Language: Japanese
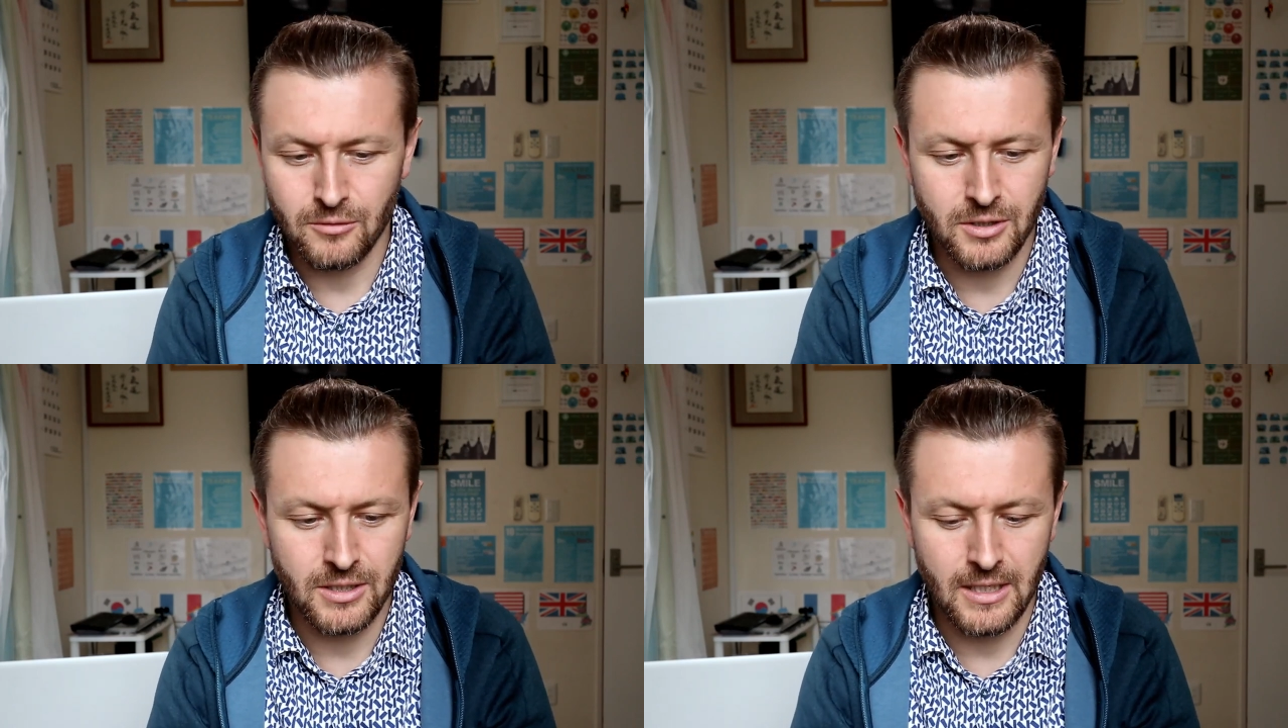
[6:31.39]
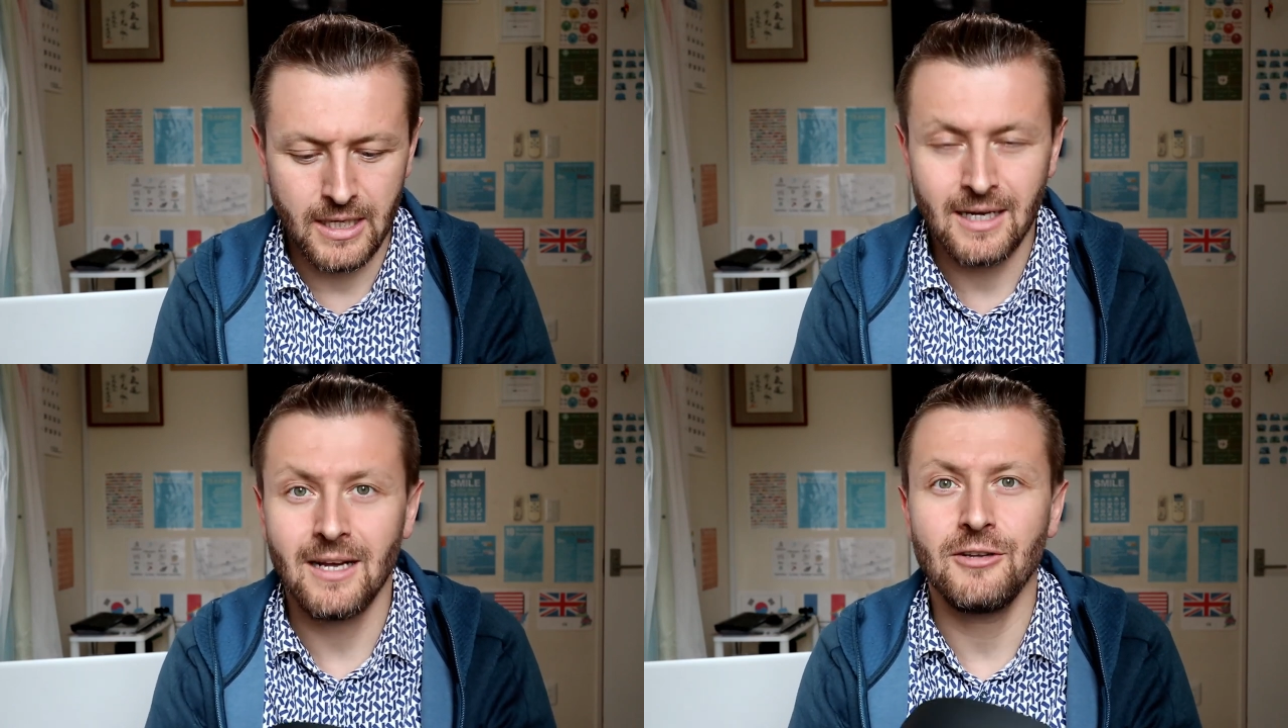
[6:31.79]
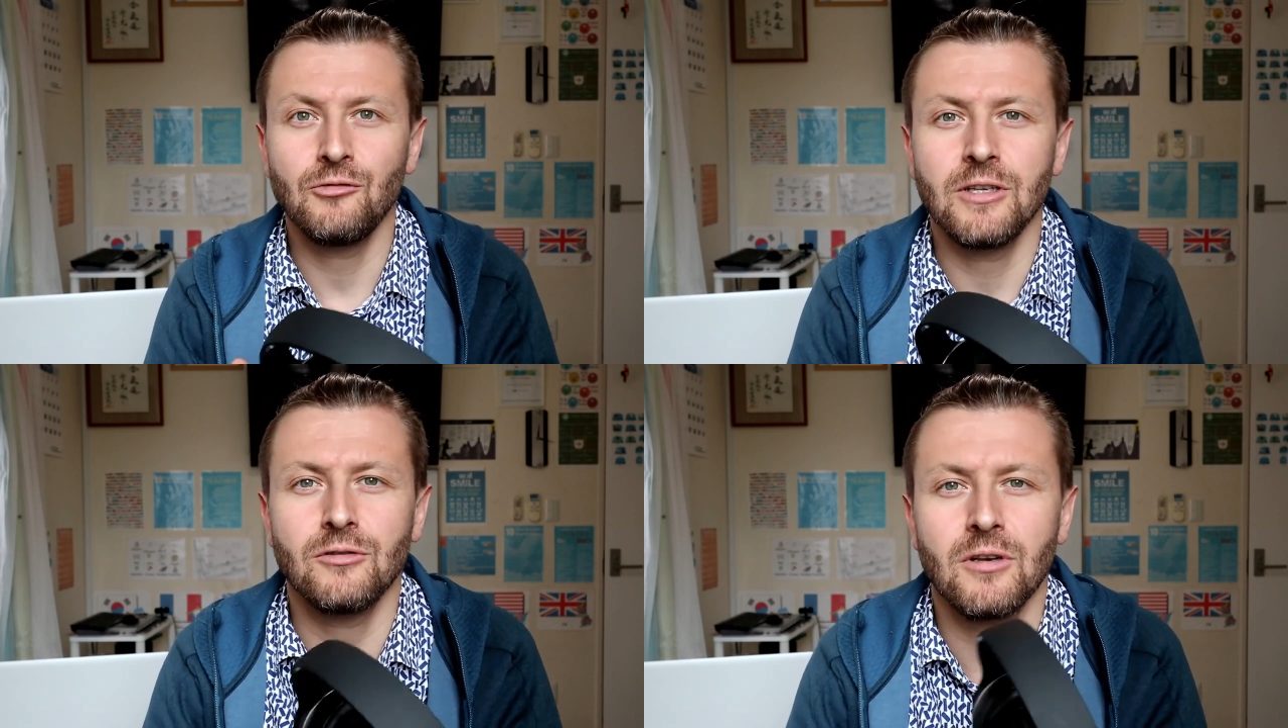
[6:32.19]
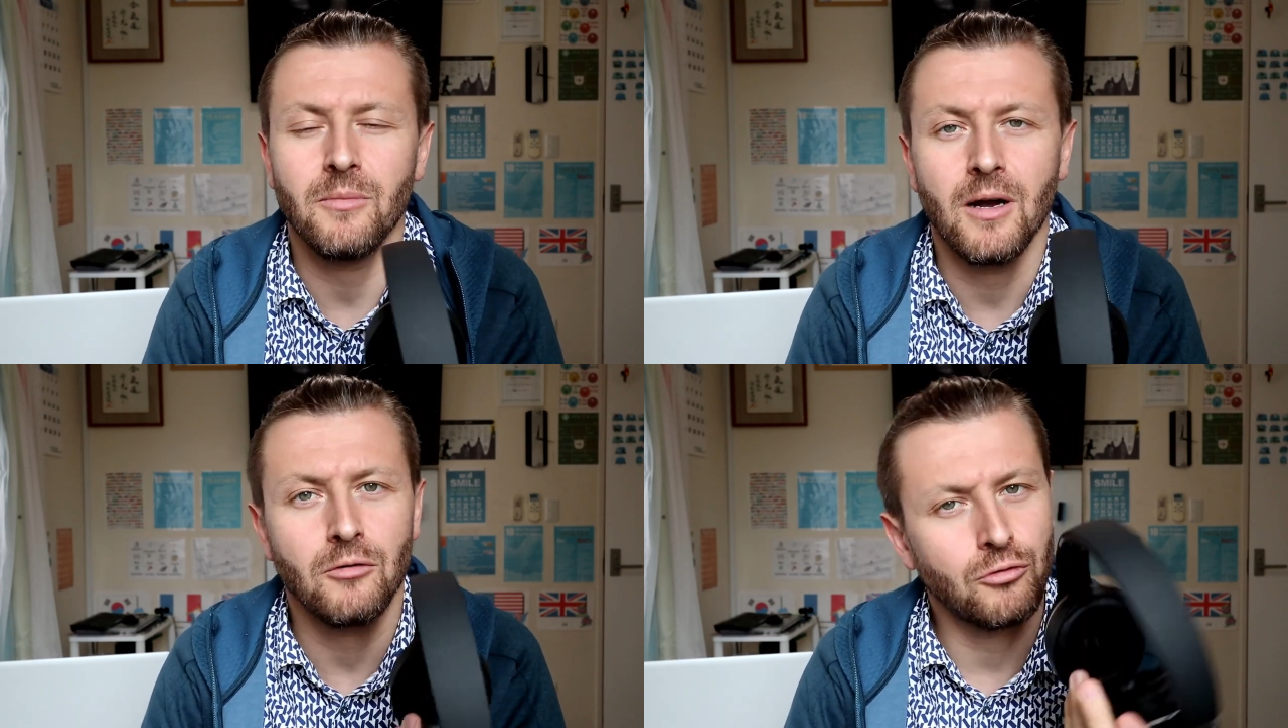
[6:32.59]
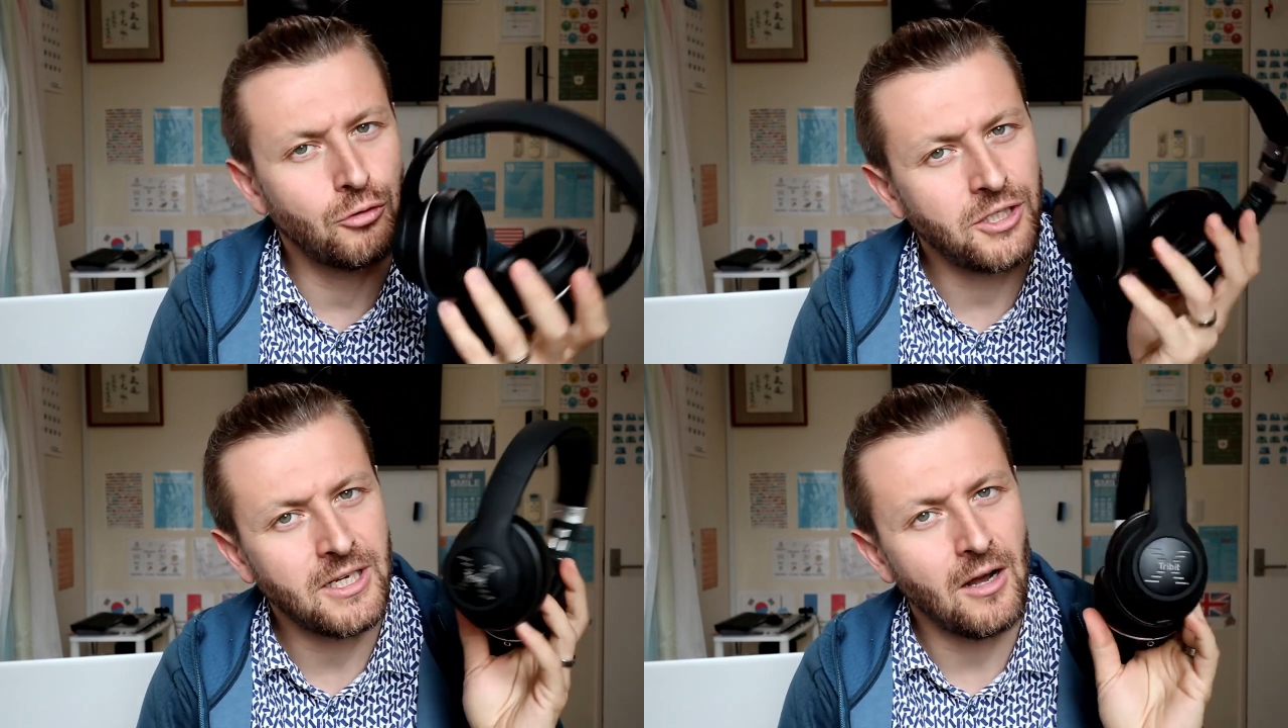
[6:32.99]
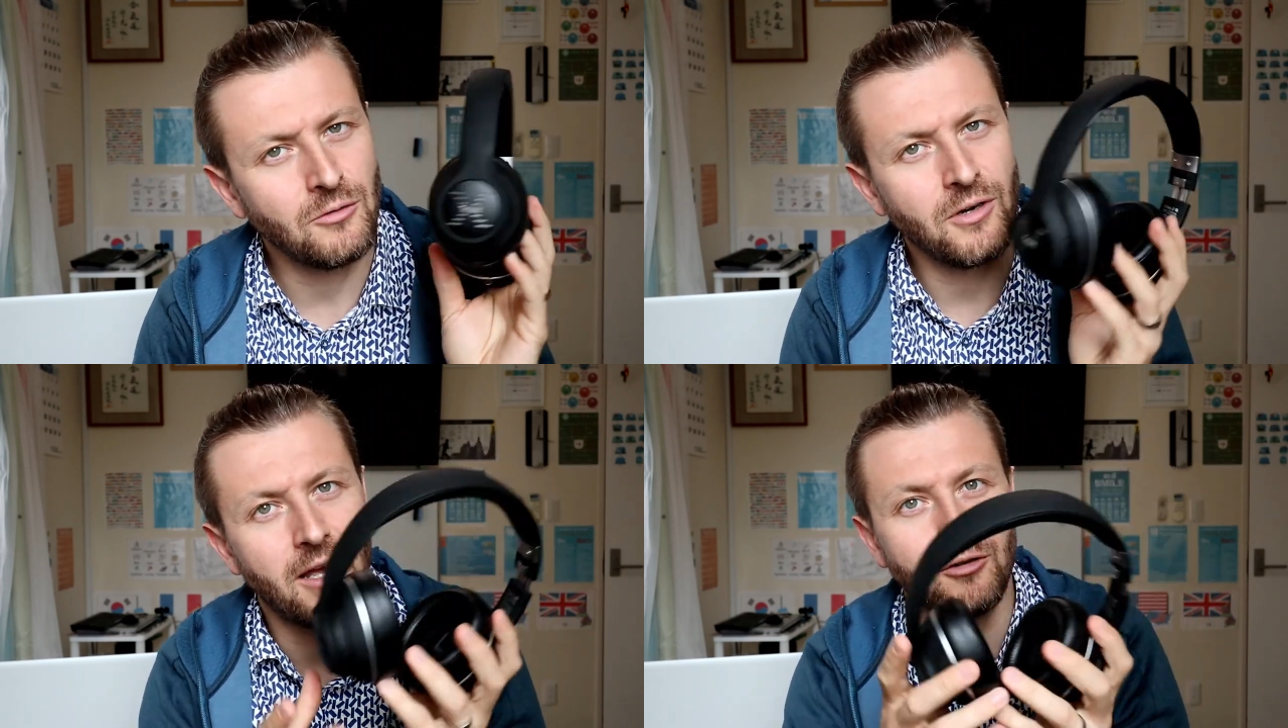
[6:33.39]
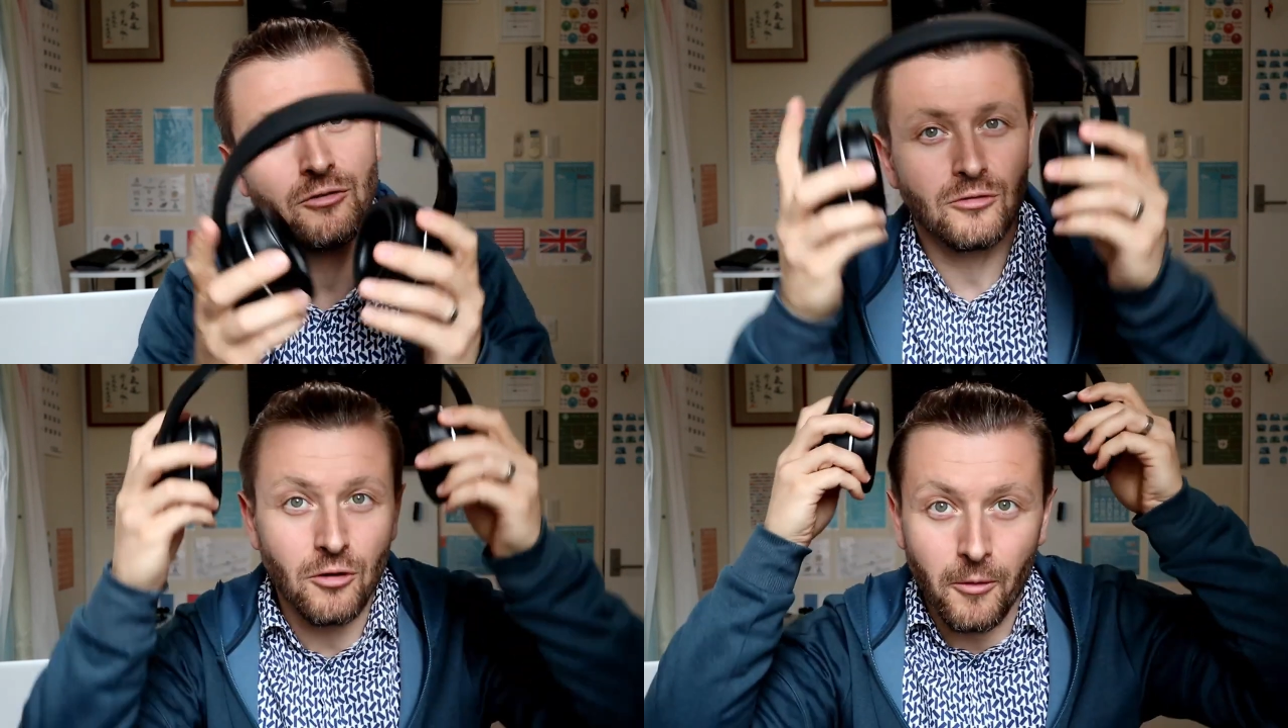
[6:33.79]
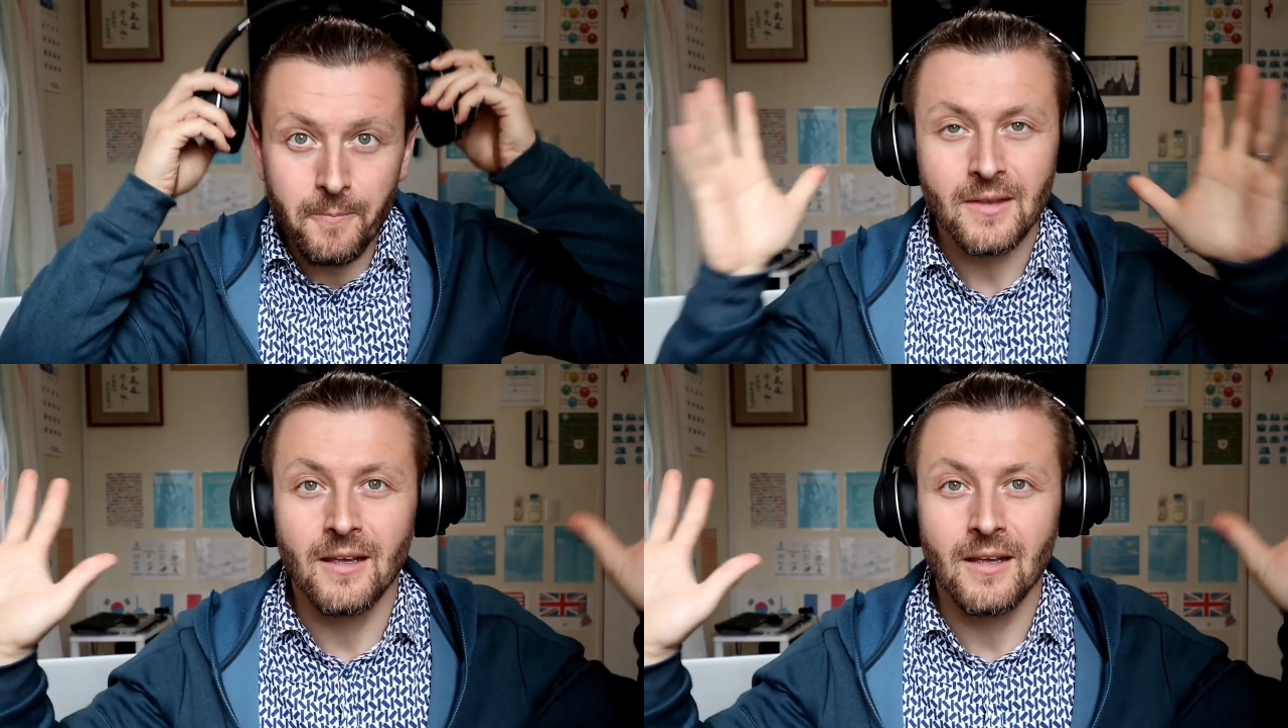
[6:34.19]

そして1回充電すれば9時間ぐらいずっと